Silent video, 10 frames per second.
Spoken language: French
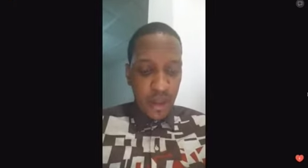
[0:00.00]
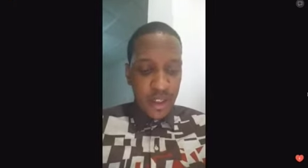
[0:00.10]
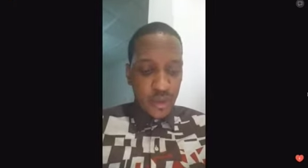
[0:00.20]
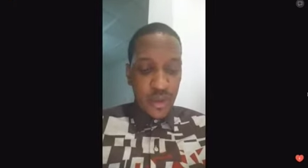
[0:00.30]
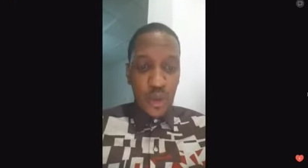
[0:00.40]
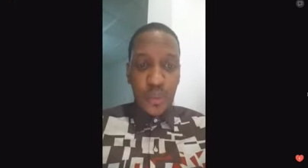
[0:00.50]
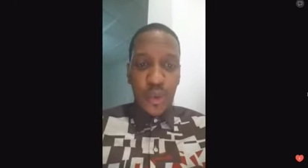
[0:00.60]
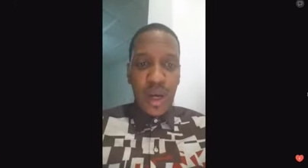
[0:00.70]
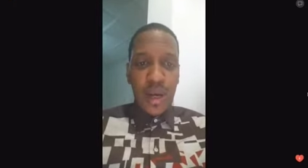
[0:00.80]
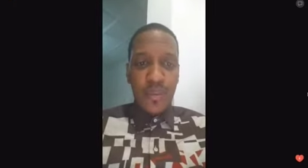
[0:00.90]
Excusez-nous
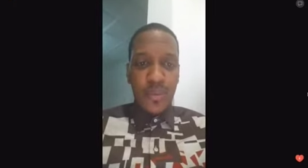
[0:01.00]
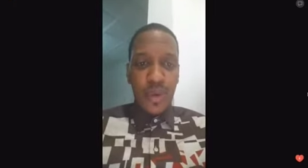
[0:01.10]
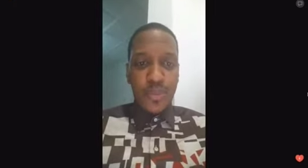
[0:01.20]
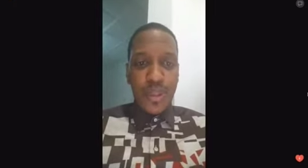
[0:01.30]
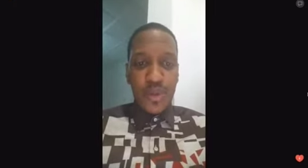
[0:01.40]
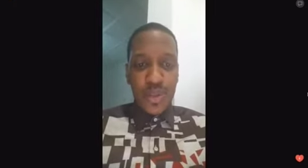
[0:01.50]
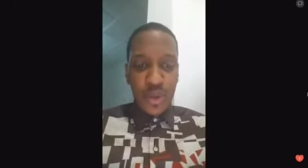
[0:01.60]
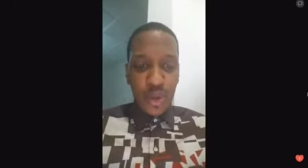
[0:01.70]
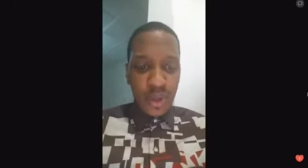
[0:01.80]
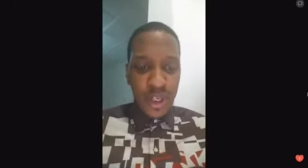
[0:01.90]
pour la, le petit
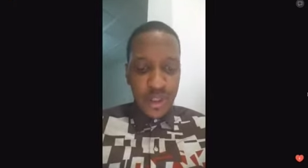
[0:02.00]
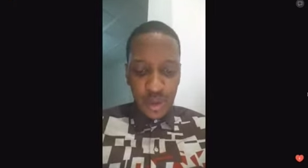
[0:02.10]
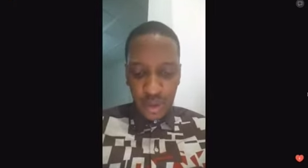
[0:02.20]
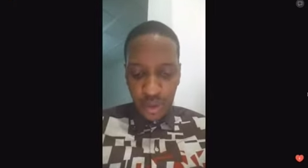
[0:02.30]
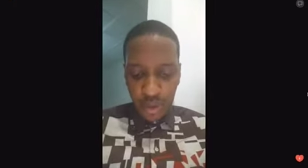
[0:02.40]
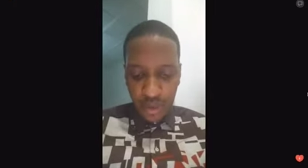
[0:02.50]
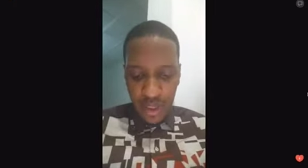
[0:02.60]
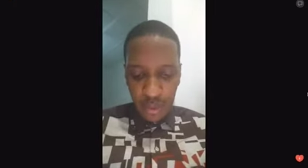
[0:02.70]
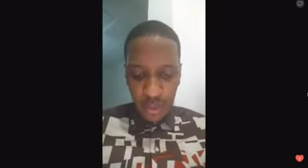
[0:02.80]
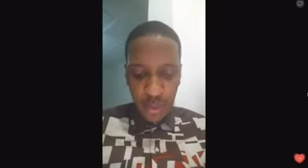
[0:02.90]
souci de connexion que nous
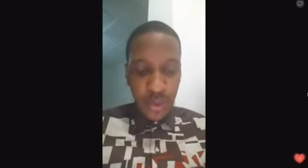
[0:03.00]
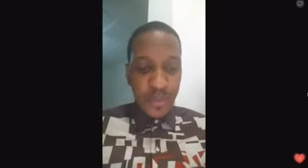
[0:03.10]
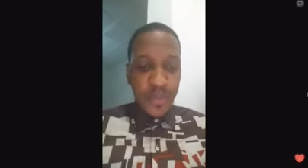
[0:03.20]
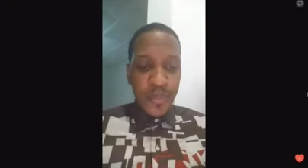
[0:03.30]
avons eu.